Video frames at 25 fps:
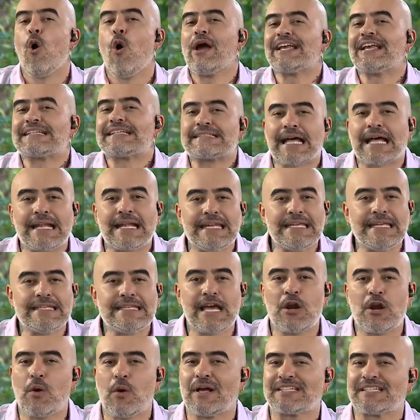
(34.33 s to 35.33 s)
o esta
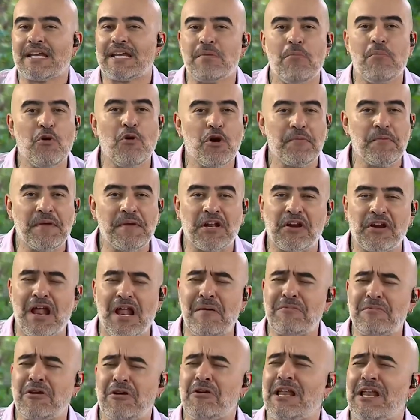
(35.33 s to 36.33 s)
niña lo hace muy bien, o
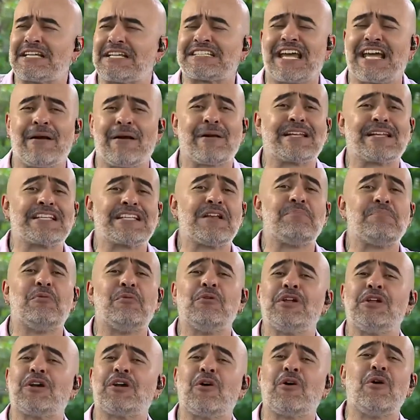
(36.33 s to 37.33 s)
la las cabras, del
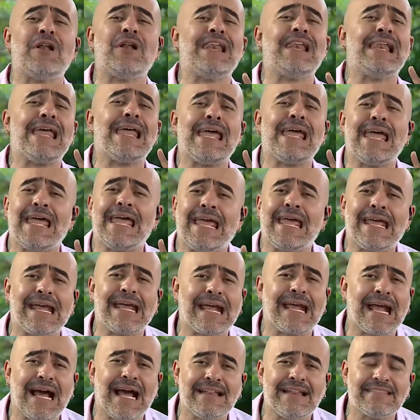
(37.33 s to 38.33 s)
público le
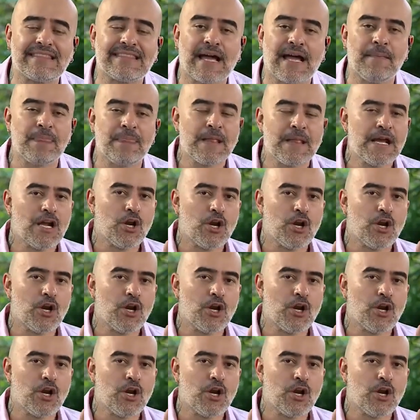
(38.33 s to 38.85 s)
encanta.